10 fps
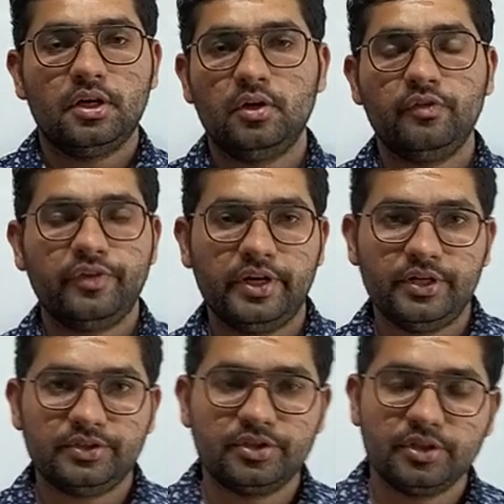हेलो
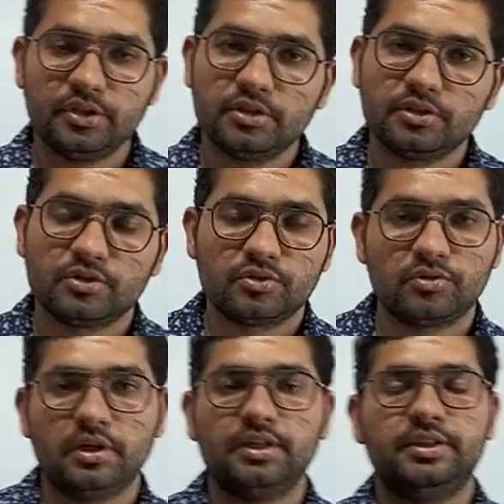फ्रेंड्स
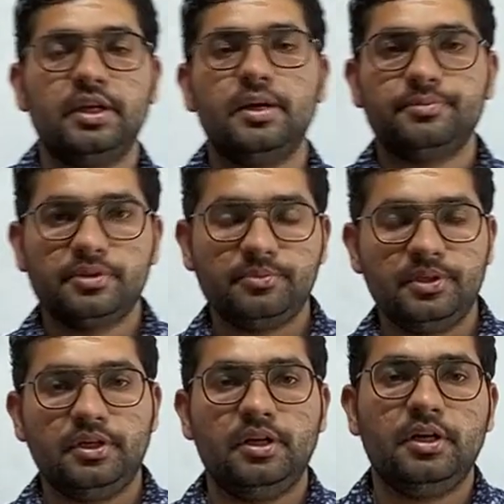स्वागत है आप
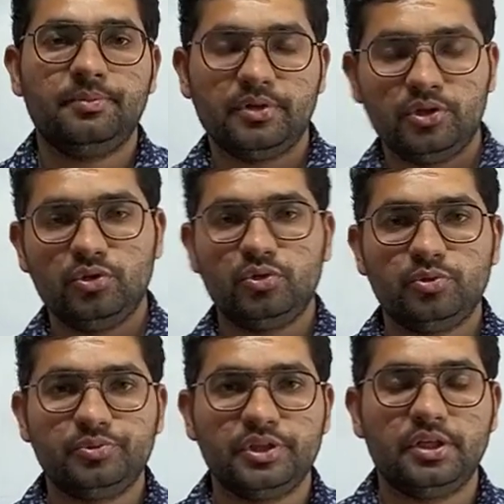सभी का आपके
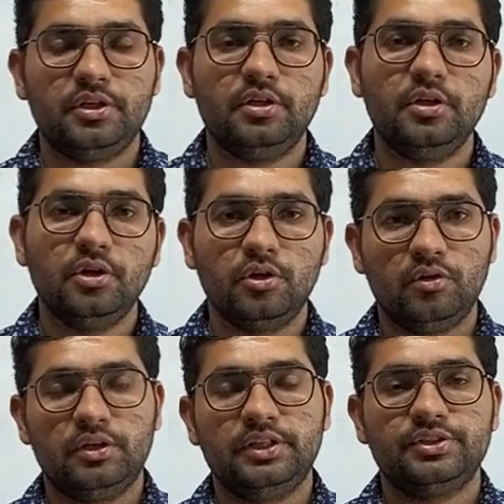यूट्यूब चैनल
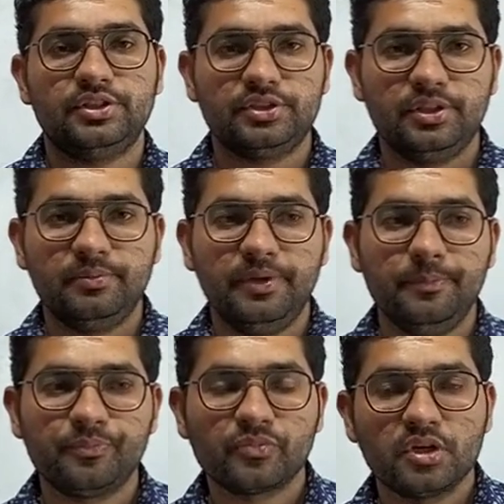ऑनलाइन शिक्षण
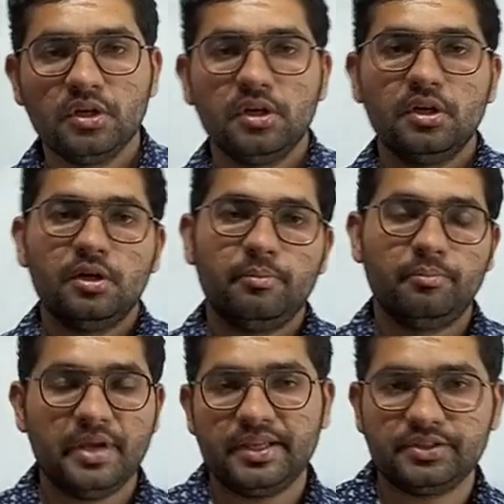में
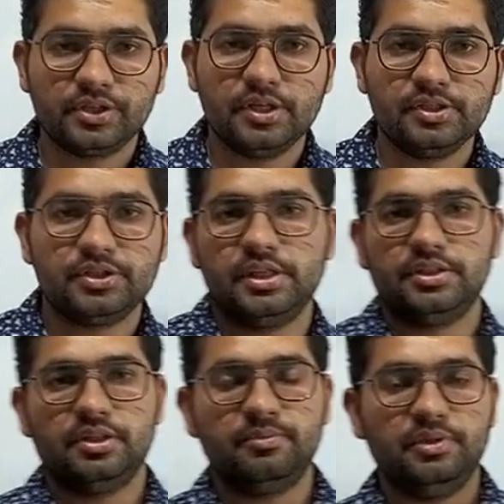मैथ्स के इस
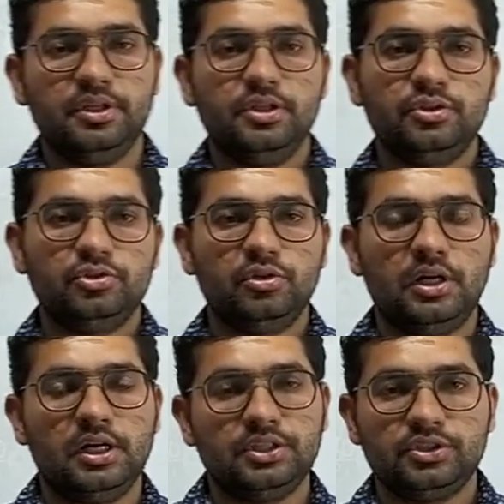सेशन में जो
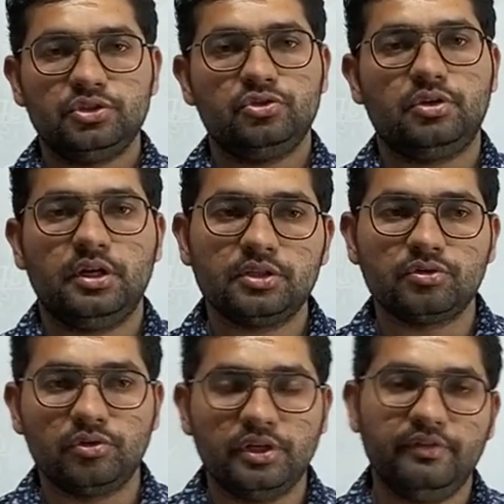आज की जो
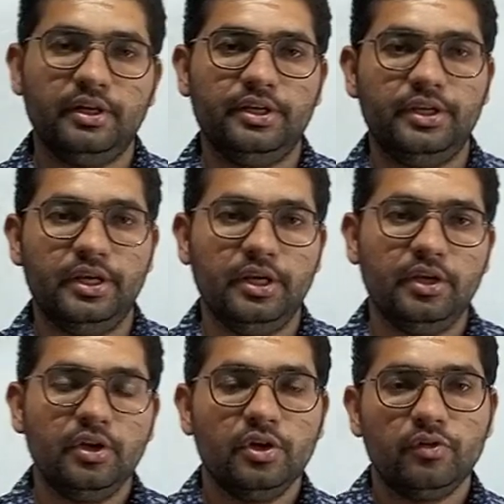क्लास होने वाली है
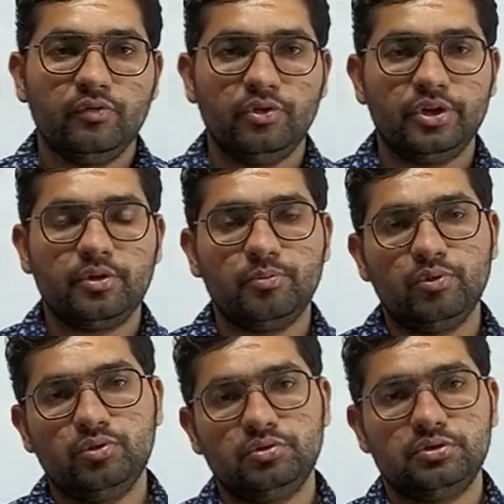वो एक
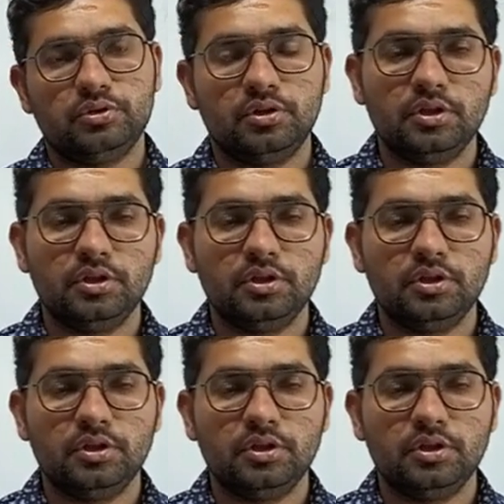बहुत